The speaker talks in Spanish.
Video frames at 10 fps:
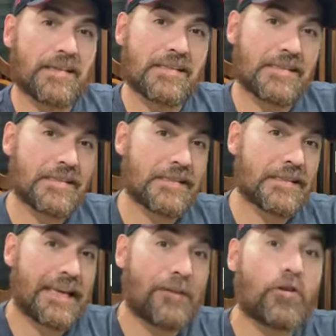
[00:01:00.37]
que,
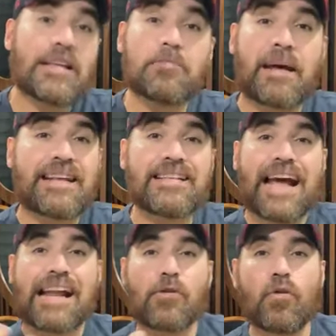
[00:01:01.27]
no les
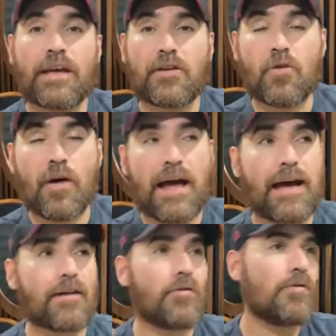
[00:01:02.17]
parezca algo que yo
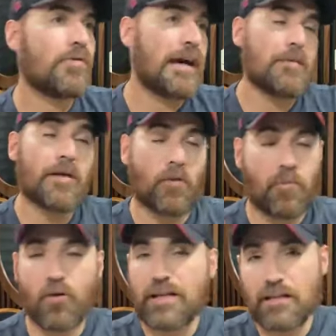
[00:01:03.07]
hago, ahí me
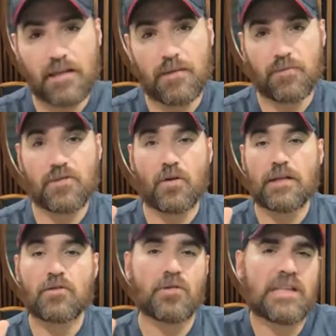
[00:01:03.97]
lo ponen y pues
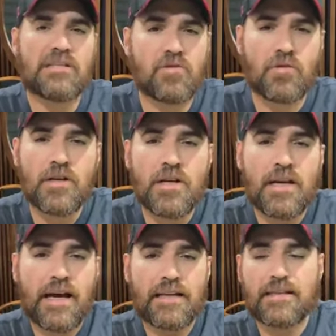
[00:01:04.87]
yo les contesto.
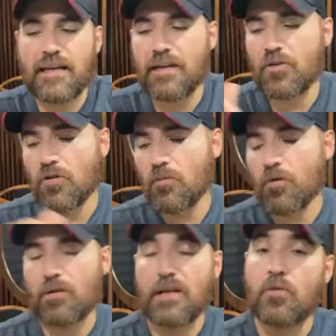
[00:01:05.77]
Así que yo no
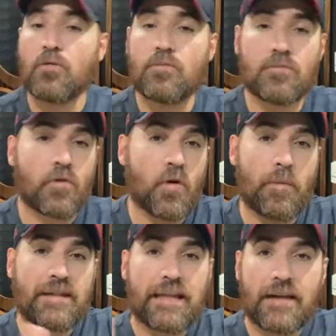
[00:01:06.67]
borro ningún
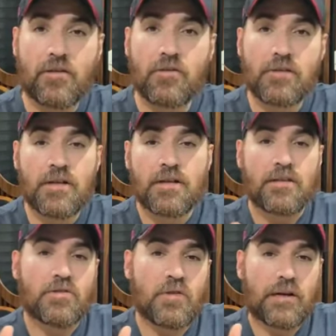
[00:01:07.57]
comentario,
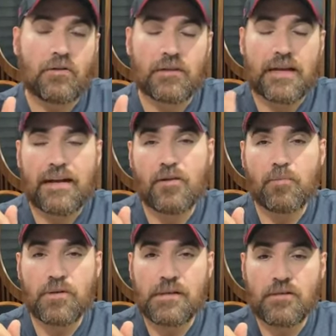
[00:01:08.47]
yo al
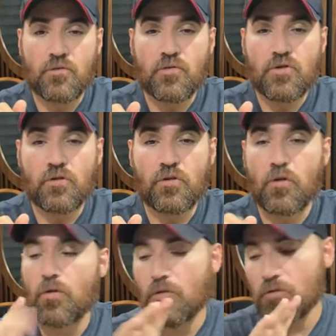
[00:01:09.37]
contrario pues escucho
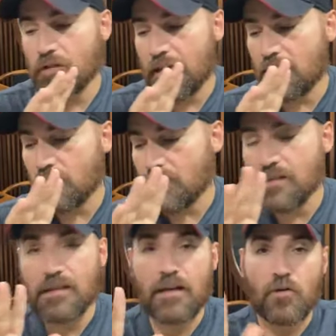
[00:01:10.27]
todo lo que ustedes nos
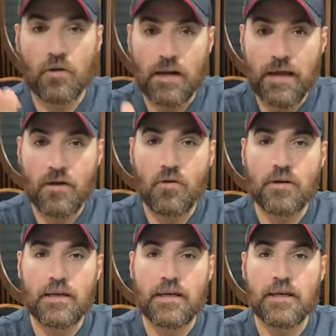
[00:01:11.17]
dicen, los
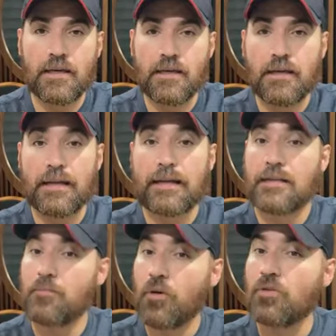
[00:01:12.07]
leo y les
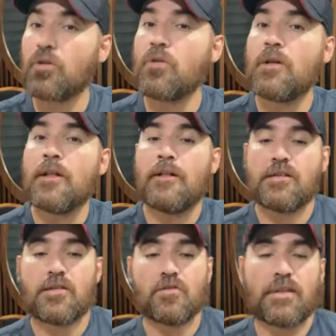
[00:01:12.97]
respondo
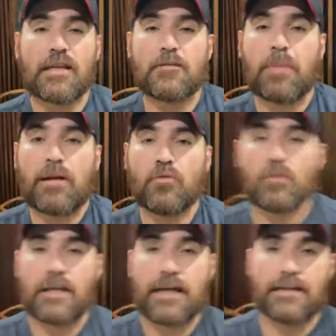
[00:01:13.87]
si ustedes
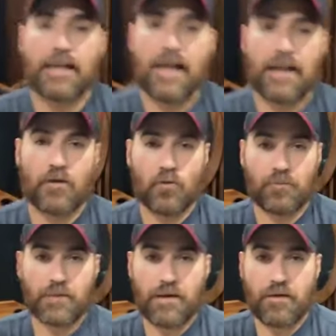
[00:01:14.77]
preguntan
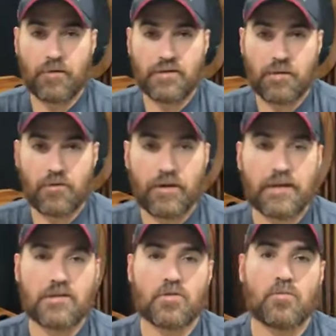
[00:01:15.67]
algo. A ver, vamos a
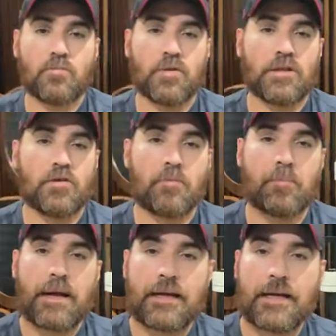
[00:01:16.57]
mover esto un poquito
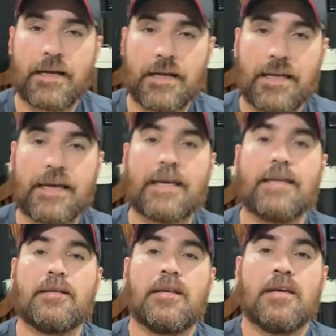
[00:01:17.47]
para acá.
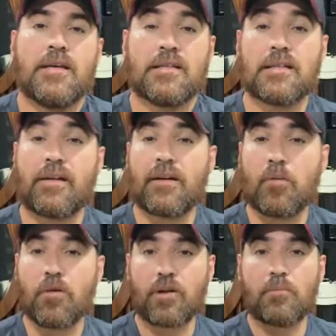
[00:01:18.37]
Eh. Es que se
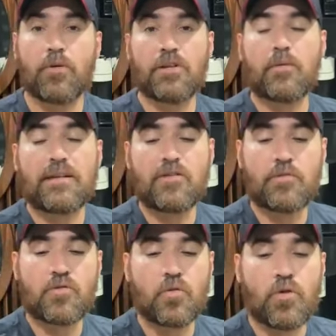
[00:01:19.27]
ve como que un poquito más
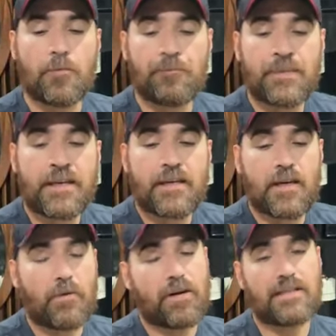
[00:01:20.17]
oscuro.
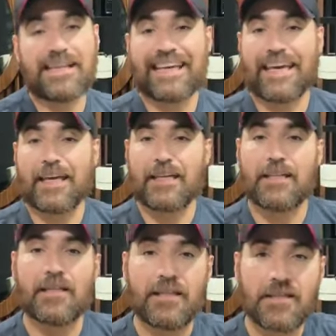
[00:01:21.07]
Y bueno, así
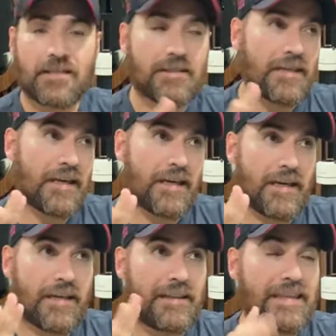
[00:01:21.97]
que
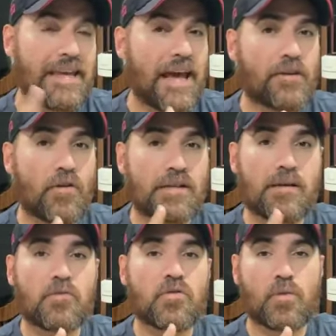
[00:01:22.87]
eh, diario
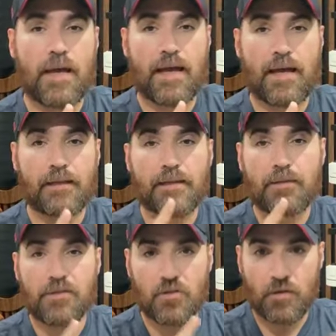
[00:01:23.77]
hacemos una
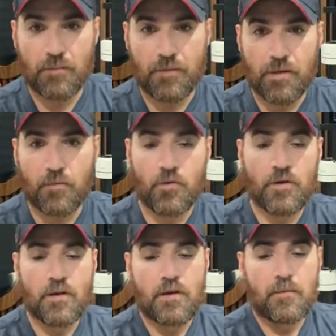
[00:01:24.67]
transmisión en
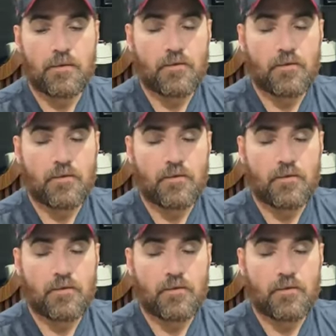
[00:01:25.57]
vivo